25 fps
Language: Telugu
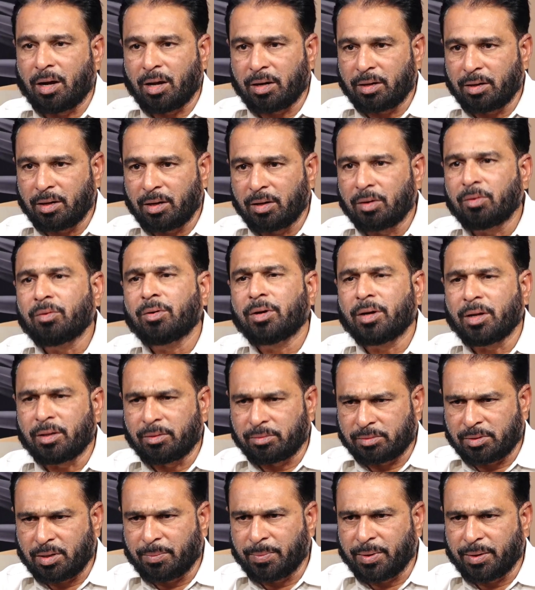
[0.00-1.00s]
ఆరు నెలలు కూడా
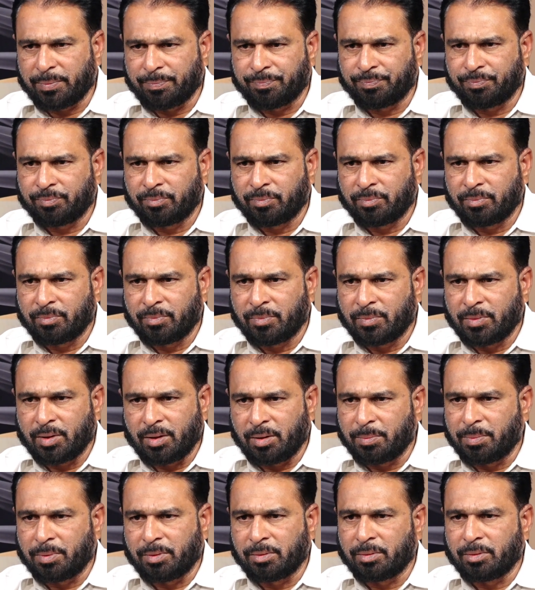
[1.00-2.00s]
లేదు సమయం
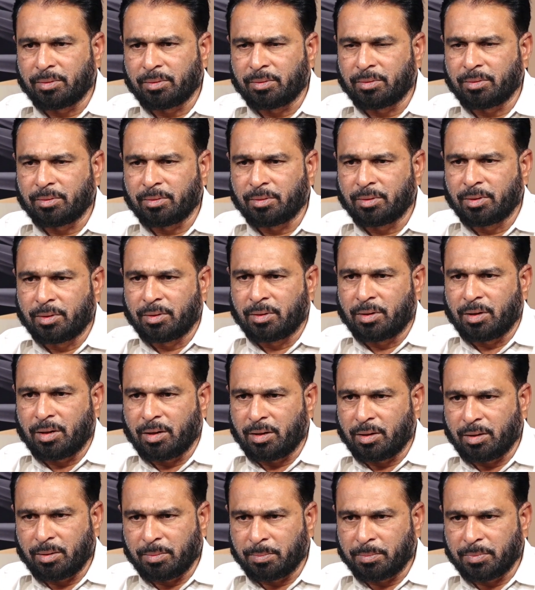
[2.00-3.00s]
ఇప్పుడు
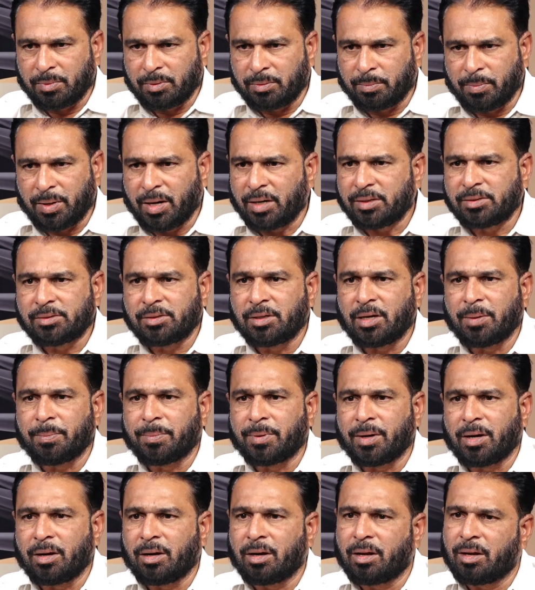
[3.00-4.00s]
మార్చి
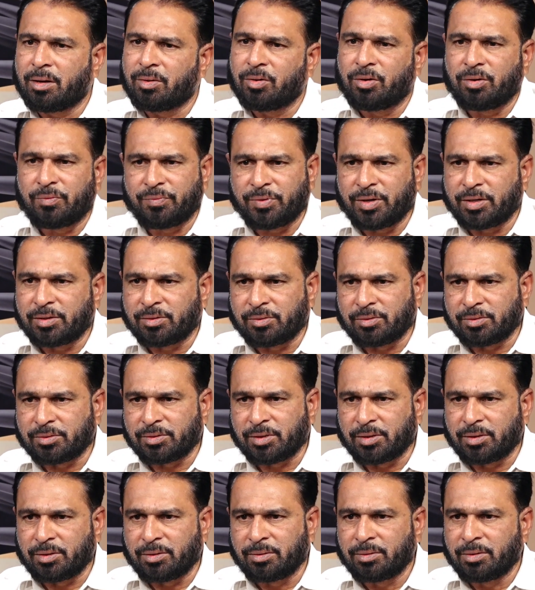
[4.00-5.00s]
ఏప్రిల్లో నోటిఫికేషన్
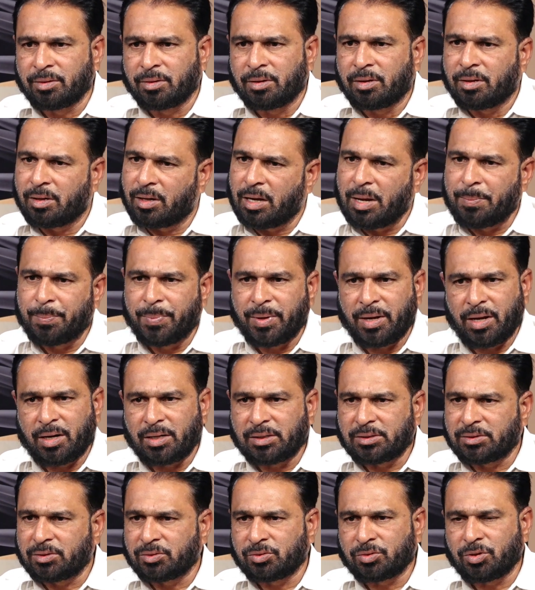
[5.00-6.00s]
వస్తుంది ఎంపీ
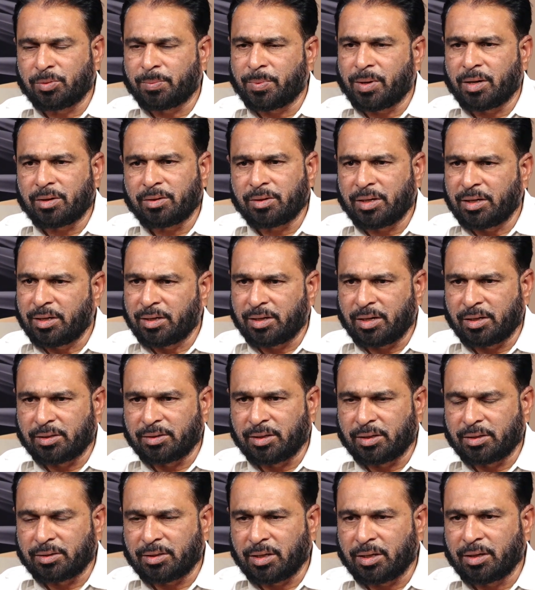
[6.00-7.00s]
ఎలక్షన్స్తో పాటు ఎన్నికలు
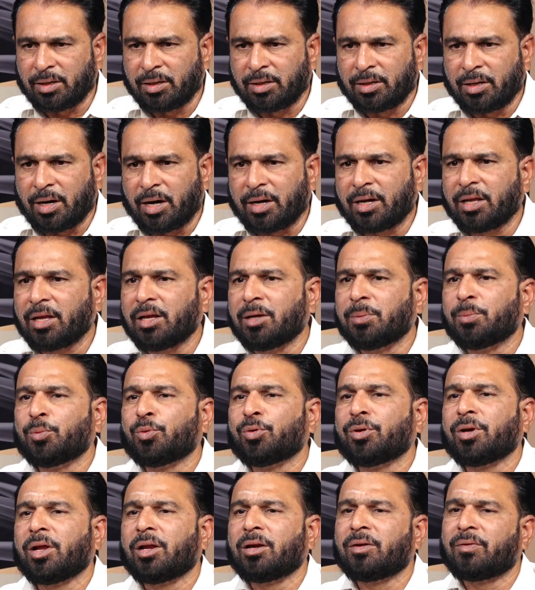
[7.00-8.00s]
జరుగుతాయి అంటే ఈ
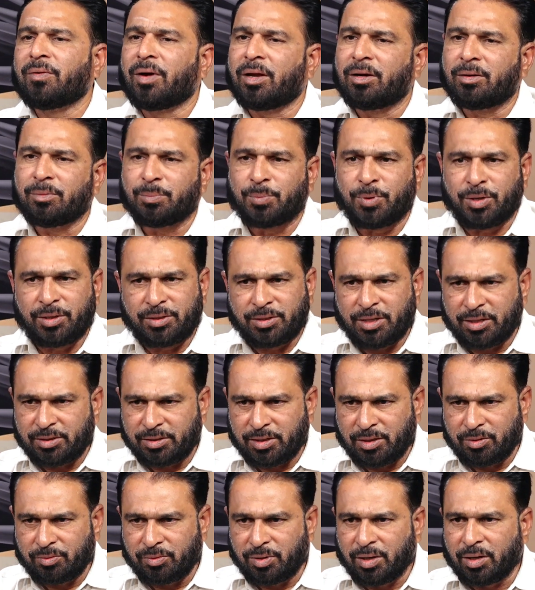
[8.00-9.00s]
మూడు నెలలు వాళ్ళు పోయి
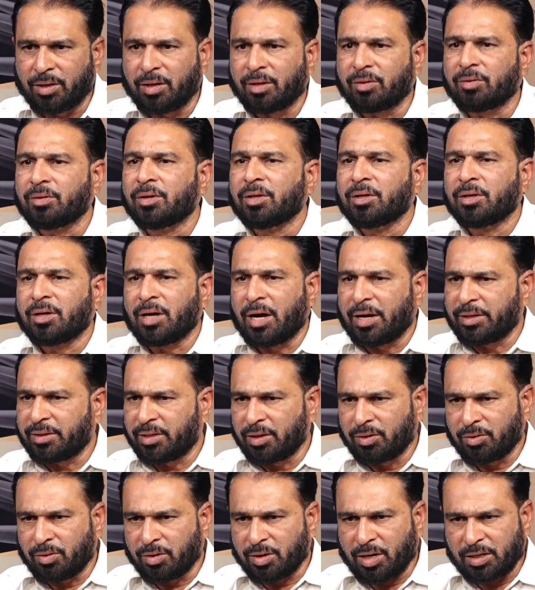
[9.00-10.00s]
చేసేది కూడా లేదు అయితే
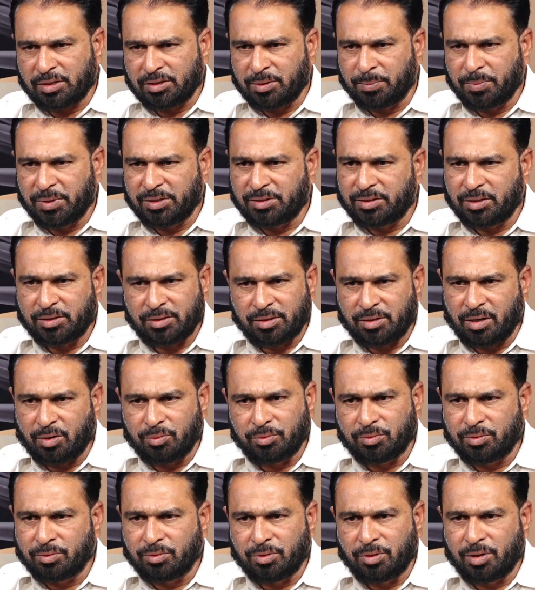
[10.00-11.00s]
ఇంకొక అసెంబ్లీ సెషన్
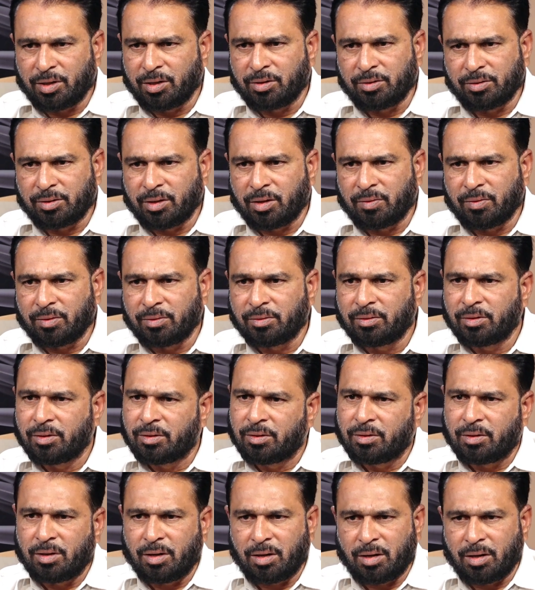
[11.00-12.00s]
అవుతుందో లేదో తెలియదు
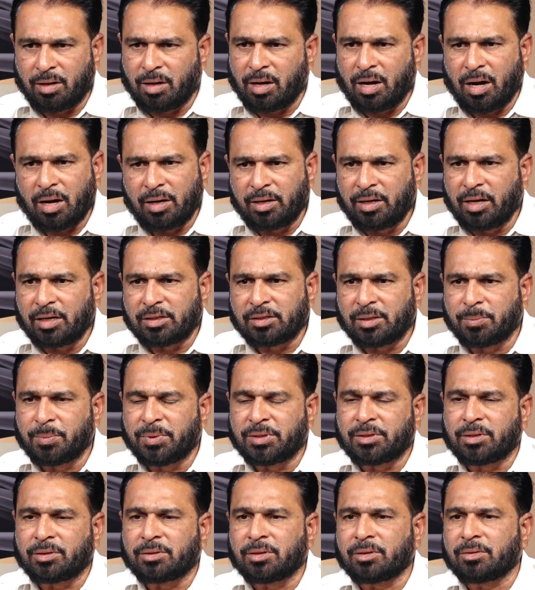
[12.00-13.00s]
hmm. ఈ
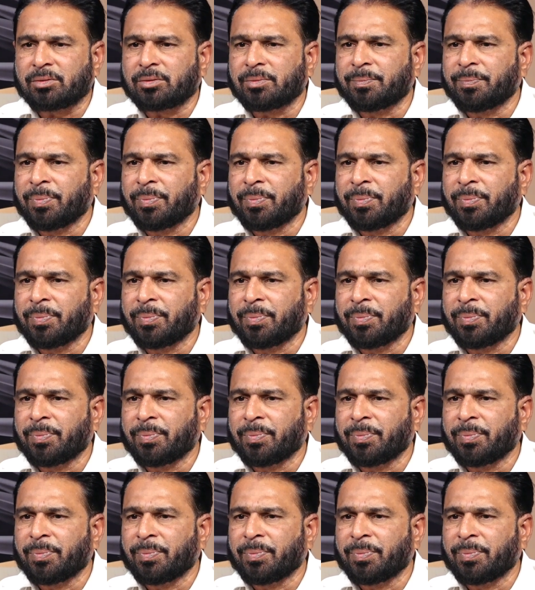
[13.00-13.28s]
అసెంబ్లీ సెషన్